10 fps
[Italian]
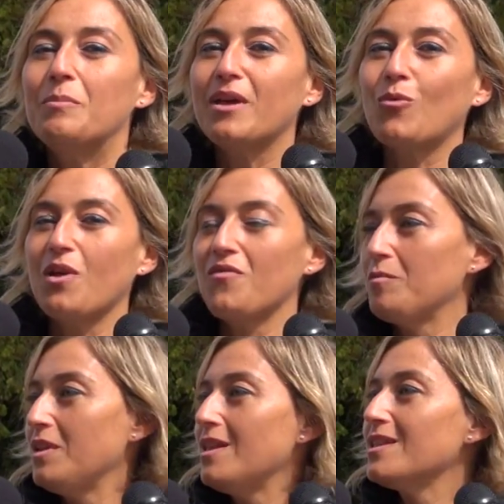per una
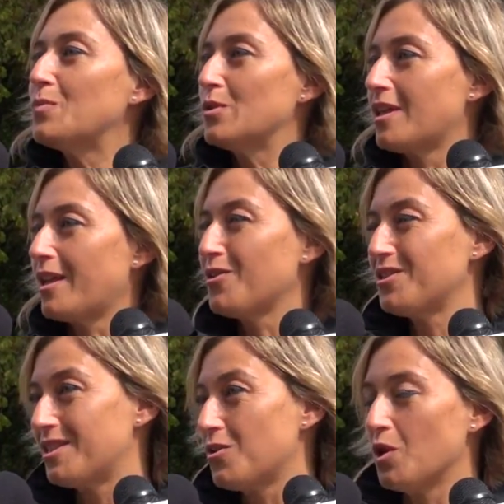famiglia
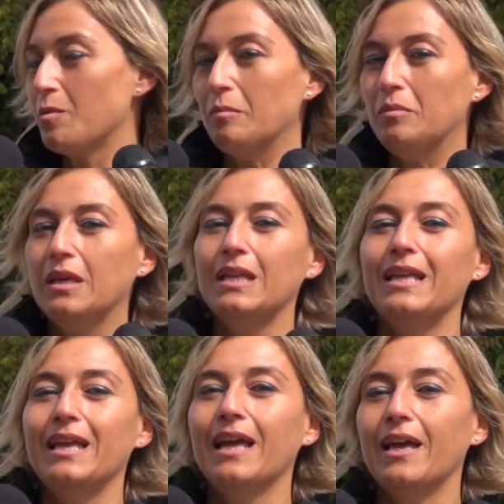spostarsi con i
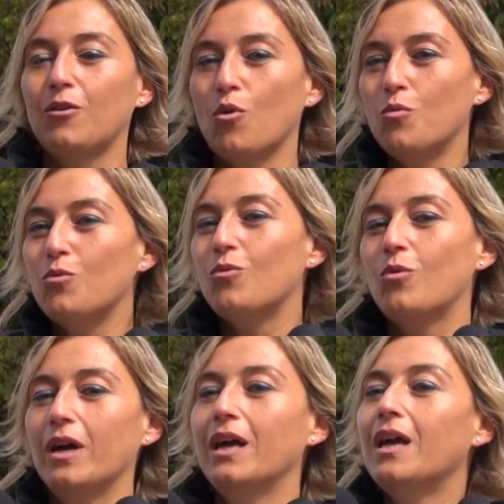bambini è
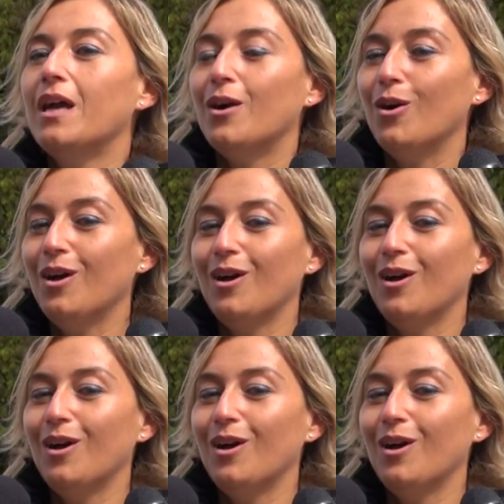comunque uh,